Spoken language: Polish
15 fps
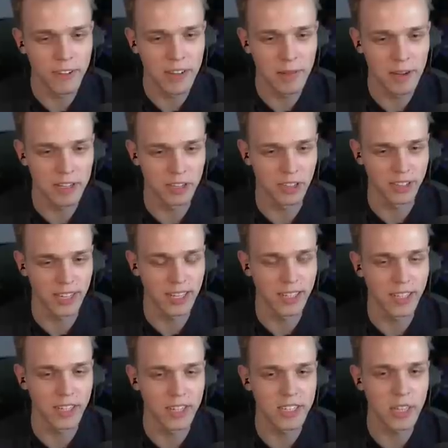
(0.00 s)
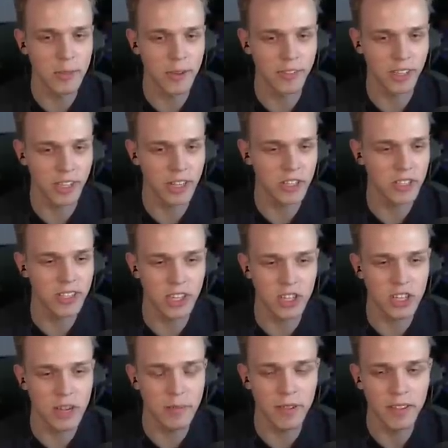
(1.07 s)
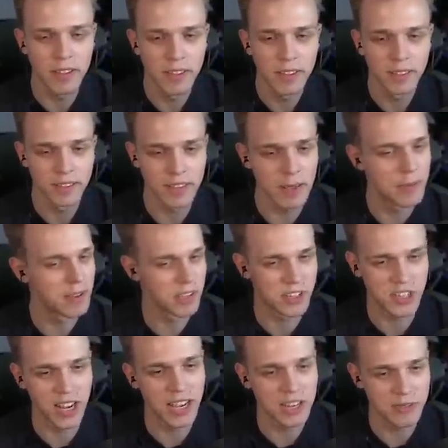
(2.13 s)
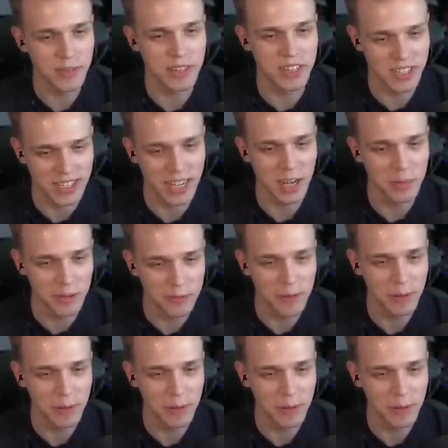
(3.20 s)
wy nie macie totalnie nic. Dobra, w takim ja razie zaczniemy... Nie masz 6, masz 0, bo